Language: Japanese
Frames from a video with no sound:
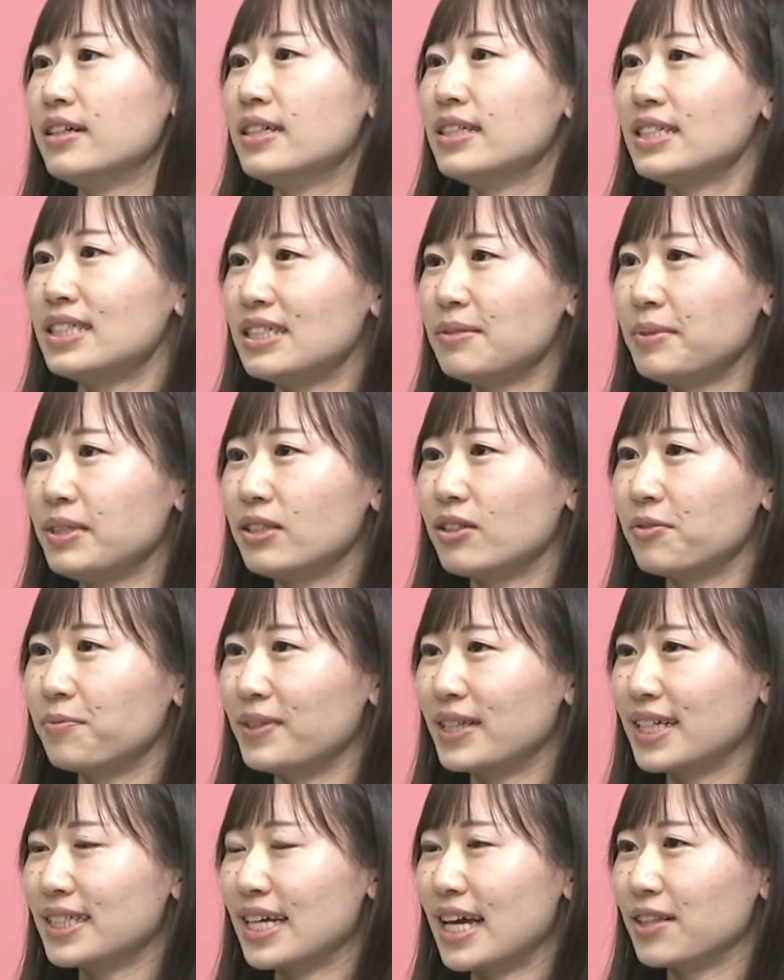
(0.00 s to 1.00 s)
市民の
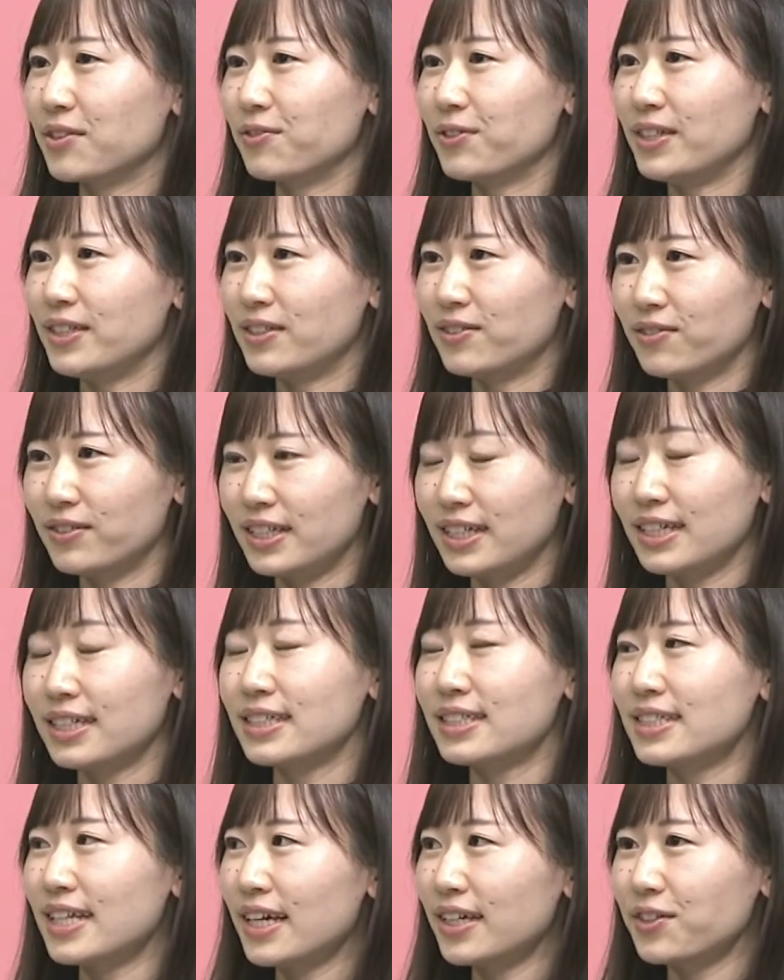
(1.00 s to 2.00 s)
皆さんと一緒に
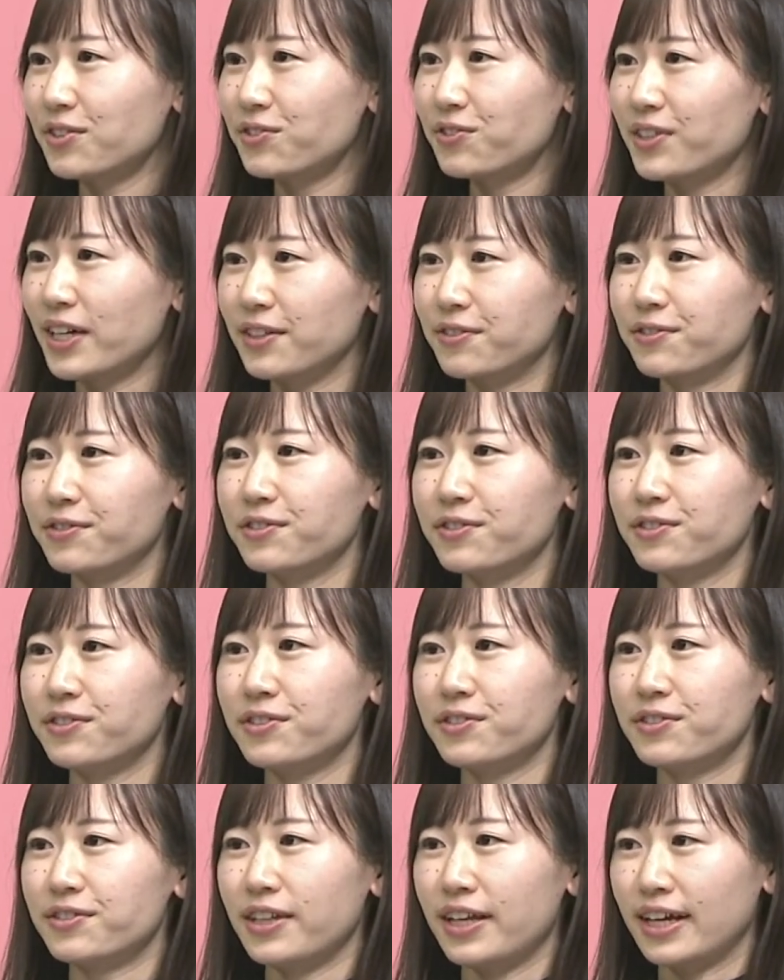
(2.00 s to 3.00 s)

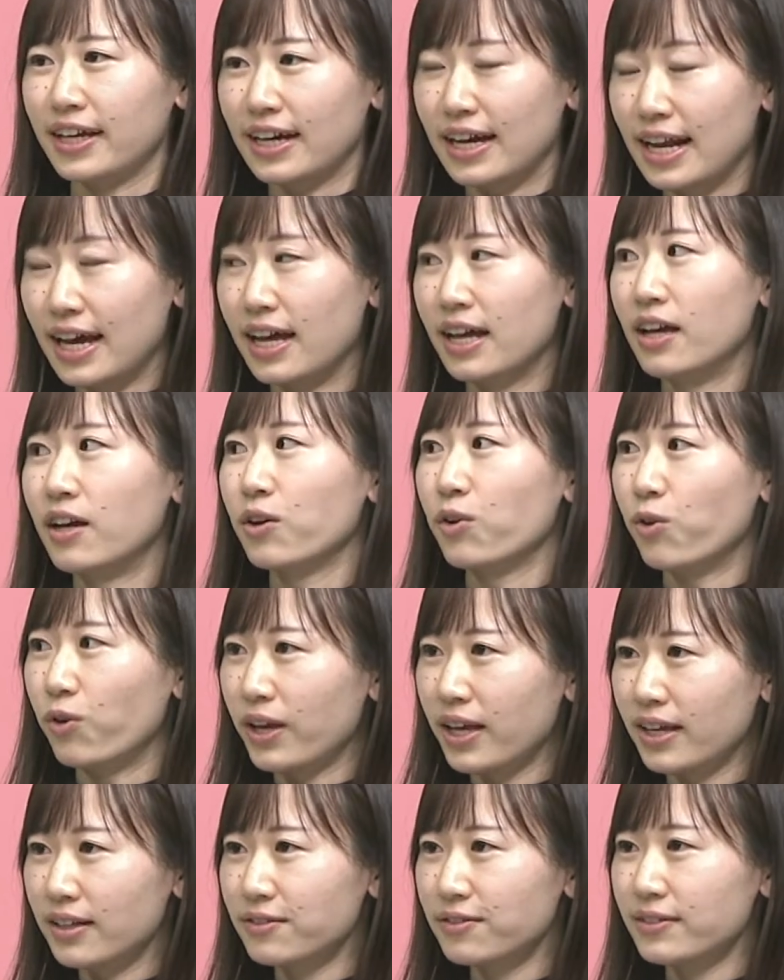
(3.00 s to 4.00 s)
1990年から古
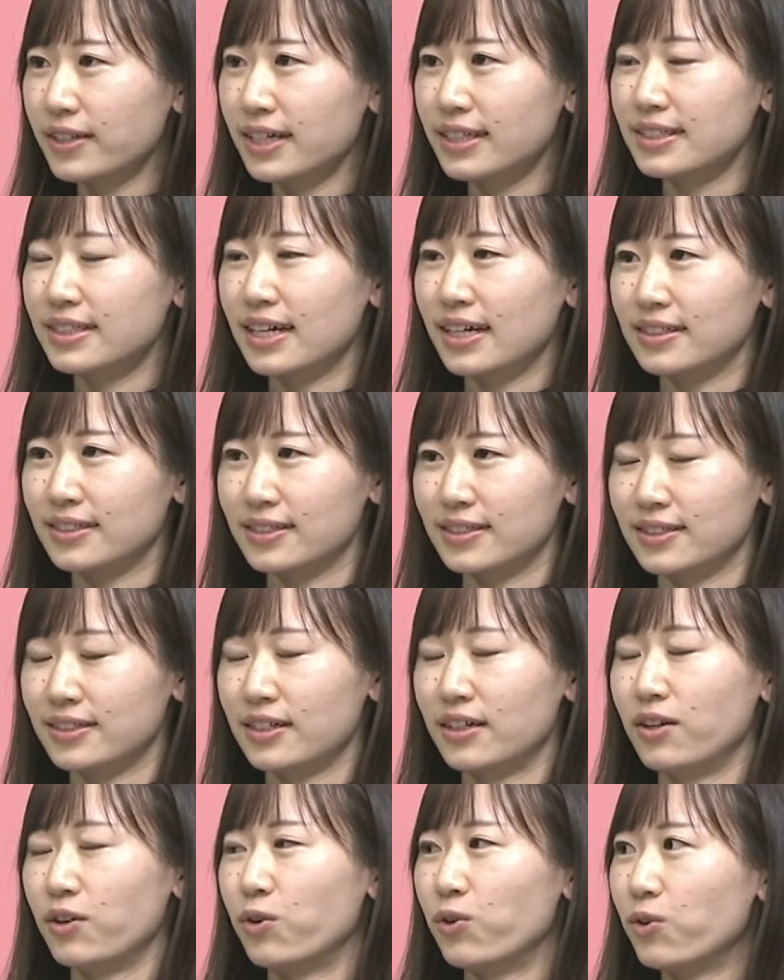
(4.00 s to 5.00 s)
編ルネッサンス
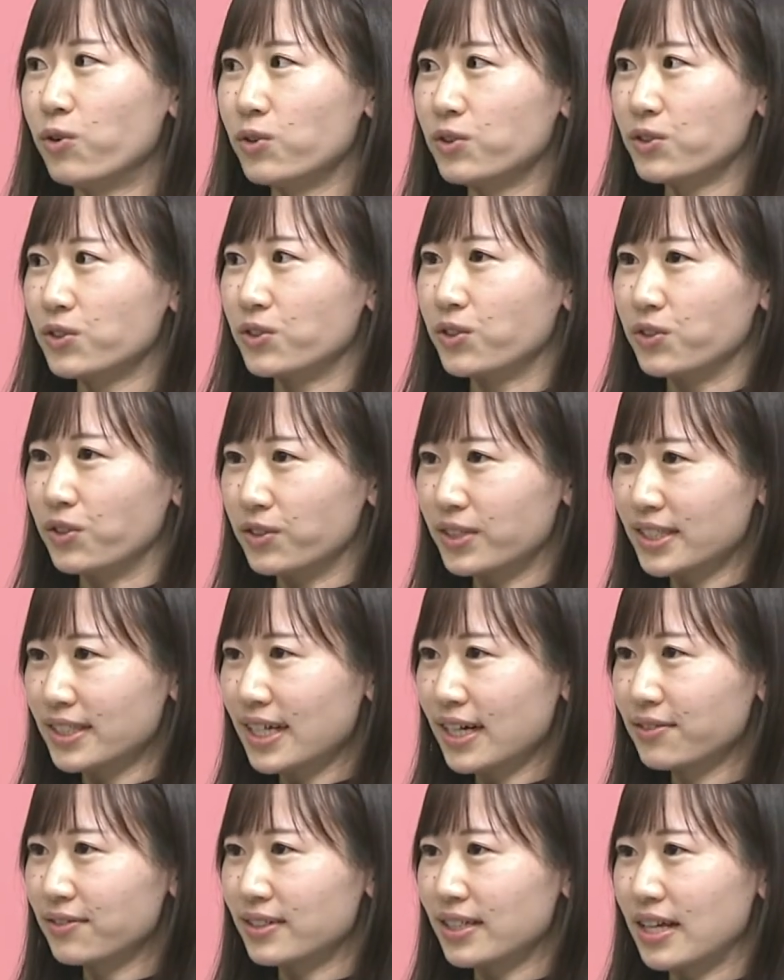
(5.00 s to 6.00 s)
大津のヨシ
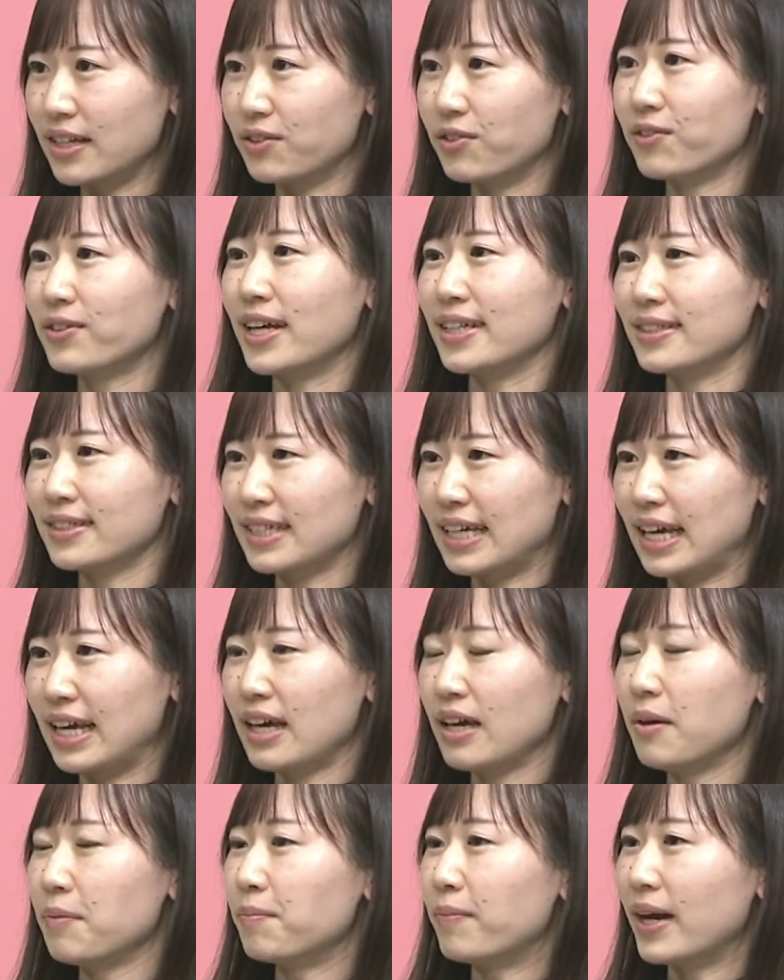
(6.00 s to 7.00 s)
作戦と名付け
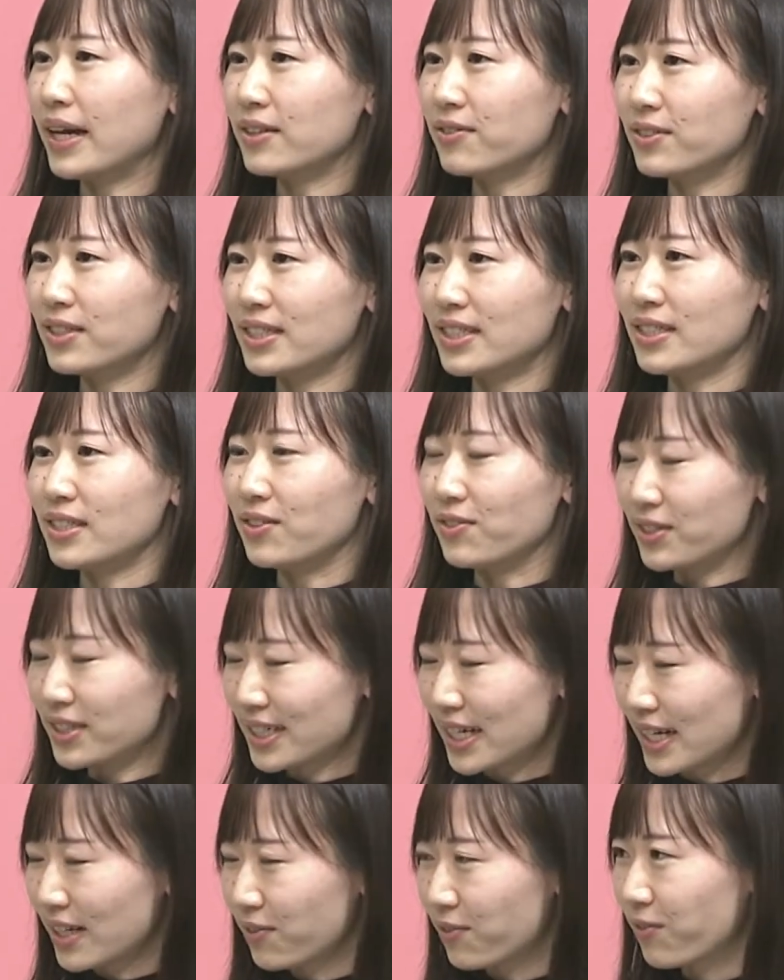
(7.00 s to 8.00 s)
毎年ヨシ
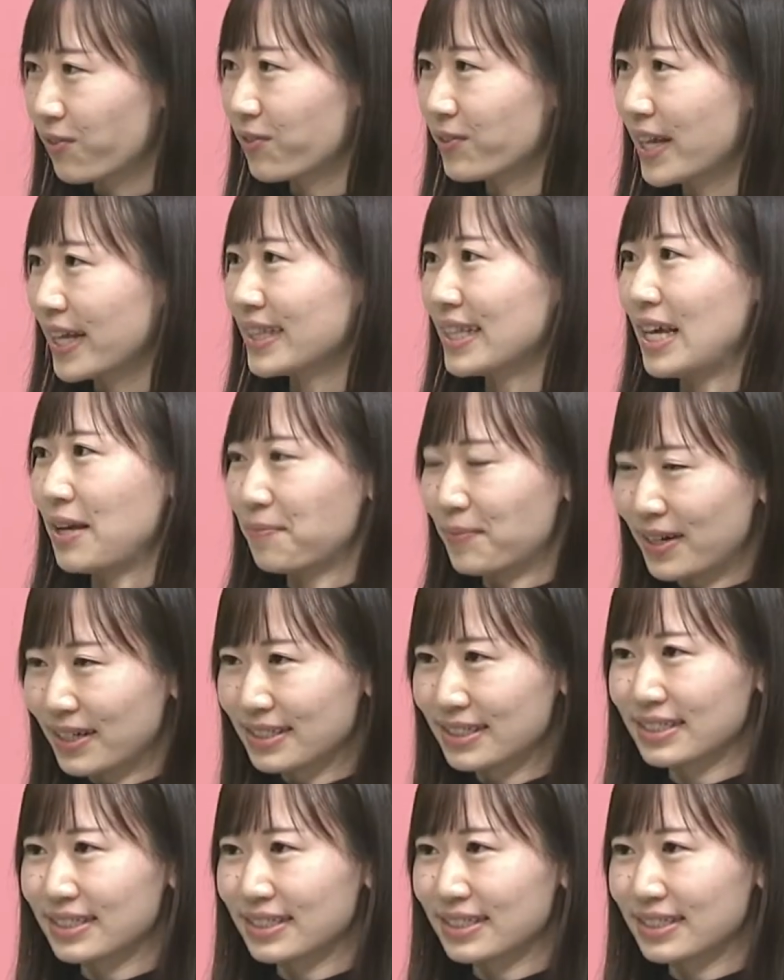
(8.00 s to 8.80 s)
狩りを行っていま